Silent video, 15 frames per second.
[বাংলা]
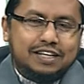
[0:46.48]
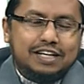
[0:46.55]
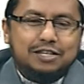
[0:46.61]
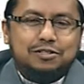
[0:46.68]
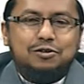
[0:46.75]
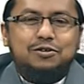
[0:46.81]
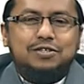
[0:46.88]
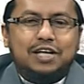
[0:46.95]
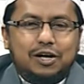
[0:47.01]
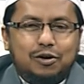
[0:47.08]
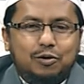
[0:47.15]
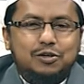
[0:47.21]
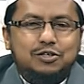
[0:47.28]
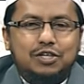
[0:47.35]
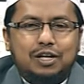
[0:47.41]
এই জন্য
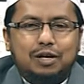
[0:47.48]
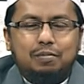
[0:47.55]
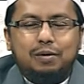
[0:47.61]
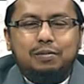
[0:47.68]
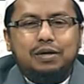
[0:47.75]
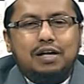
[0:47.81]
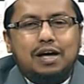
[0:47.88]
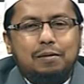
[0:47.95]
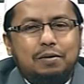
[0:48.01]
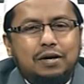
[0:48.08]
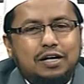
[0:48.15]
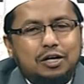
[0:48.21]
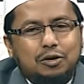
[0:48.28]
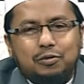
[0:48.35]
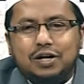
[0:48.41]
সাইকোলজিক্যালভাবে আপনার
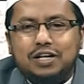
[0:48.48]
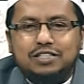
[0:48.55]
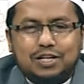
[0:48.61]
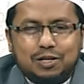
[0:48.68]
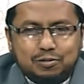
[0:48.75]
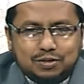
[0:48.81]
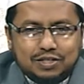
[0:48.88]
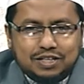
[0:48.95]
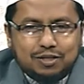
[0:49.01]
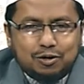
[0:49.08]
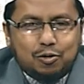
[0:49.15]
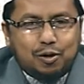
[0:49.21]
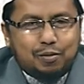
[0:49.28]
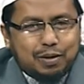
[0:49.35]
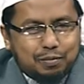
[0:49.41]
কেউ না জানা উচিত
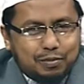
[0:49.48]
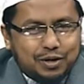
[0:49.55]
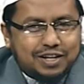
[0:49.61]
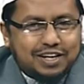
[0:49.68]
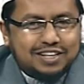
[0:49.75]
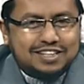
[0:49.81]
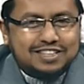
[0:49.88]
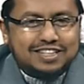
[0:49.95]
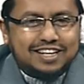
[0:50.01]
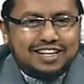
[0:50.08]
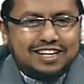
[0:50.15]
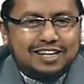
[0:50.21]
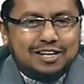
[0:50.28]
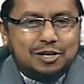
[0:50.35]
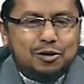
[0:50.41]
কয়বার পরীক্ষা দিচ্ছেন
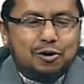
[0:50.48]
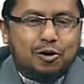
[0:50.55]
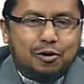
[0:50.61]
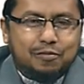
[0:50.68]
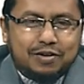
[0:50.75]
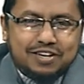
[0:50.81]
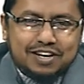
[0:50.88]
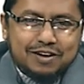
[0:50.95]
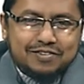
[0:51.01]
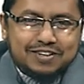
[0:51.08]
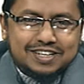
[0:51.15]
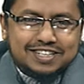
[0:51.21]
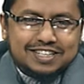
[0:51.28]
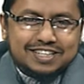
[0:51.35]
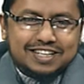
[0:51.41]
কয়বার ড্রাইভিং
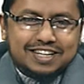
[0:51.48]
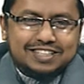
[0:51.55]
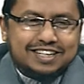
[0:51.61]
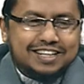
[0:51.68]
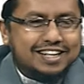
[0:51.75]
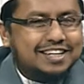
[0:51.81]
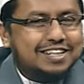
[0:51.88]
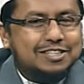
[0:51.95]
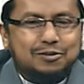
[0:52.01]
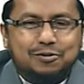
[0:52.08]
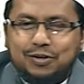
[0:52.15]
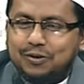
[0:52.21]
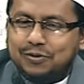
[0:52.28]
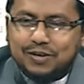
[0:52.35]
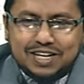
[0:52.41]
টেস্টে যাচ্ছেন এটা যেন
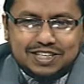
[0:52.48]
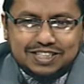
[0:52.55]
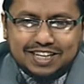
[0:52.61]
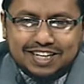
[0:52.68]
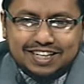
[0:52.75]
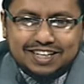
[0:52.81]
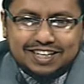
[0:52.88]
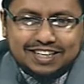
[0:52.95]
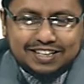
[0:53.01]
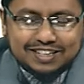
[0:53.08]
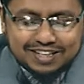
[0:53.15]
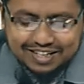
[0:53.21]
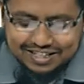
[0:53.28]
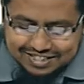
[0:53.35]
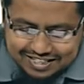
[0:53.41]
কেউ না জানে
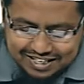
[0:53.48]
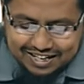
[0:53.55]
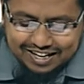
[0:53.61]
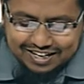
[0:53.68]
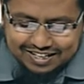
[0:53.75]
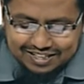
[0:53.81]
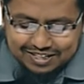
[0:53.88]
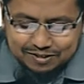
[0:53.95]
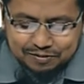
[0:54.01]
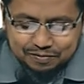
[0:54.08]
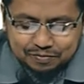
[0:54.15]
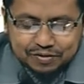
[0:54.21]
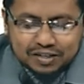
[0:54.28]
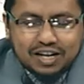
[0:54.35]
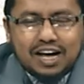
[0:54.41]
এটা সিক্রেট
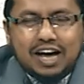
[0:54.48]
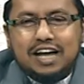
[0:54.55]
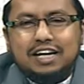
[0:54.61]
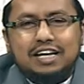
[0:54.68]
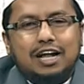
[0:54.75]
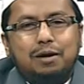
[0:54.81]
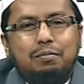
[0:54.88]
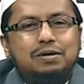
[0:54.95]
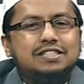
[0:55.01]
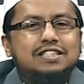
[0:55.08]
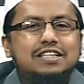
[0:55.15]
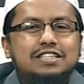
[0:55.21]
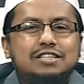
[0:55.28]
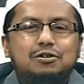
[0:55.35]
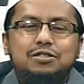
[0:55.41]
আর
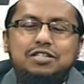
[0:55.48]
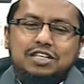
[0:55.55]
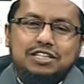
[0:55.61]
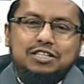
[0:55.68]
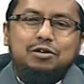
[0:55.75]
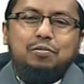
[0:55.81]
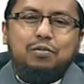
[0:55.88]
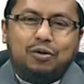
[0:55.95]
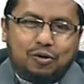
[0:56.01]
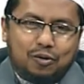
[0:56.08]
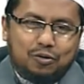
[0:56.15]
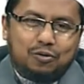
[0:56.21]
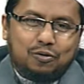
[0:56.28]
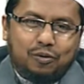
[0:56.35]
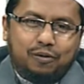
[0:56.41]
নার্ভাসনেসটা হচ্ছে নিজের উপর
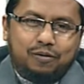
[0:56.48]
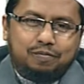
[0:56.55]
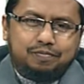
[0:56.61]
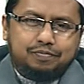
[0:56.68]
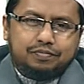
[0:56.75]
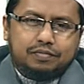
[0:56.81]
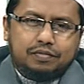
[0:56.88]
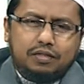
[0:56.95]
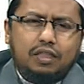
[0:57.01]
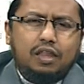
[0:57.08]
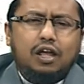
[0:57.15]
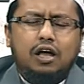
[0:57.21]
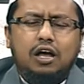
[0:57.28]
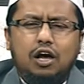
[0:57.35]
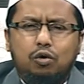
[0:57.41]
কন্ট্রোল
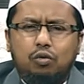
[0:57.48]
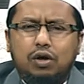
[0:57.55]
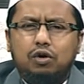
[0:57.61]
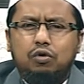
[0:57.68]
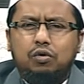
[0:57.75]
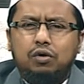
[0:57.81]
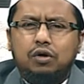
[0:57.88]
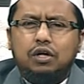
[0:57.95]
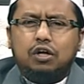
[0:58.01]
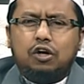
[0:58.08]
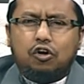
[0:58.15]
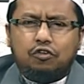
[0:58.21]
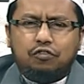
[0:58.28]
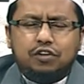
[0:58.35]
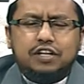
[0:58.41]
কারো কারো
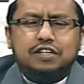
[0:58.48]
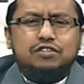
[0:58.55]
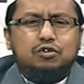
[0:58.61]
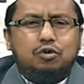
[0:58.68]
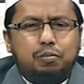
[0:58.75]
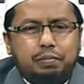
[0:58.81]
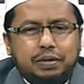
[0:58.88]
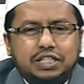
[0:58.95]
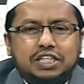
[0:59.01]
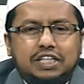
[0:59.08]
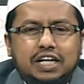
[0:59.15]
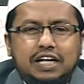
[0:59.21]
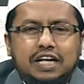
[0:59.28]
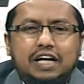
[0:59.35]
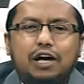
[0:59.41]
কনফিডেন্স খুব বেশি
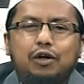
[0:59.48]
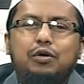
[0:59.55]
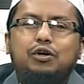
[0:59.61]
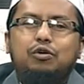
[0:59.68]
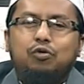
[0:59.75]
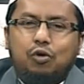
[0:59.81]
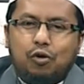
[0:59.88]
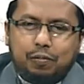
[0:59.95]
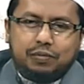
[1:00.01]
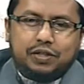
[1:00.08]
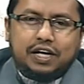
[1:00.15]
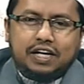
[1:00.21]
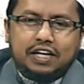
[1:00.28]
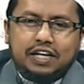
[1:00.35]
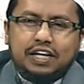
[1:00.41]
থাকে কারো একটু কম
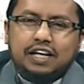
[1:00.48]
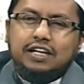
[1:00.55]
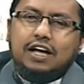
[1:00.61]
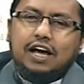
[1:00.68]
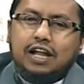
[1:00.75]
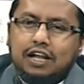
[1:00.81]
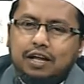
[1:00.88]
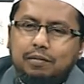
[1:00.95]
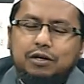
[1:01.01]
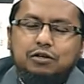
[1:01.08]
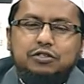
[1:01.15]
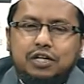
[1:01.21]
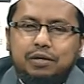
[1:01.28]
থাকে এটা আল্লাহ মানুষকে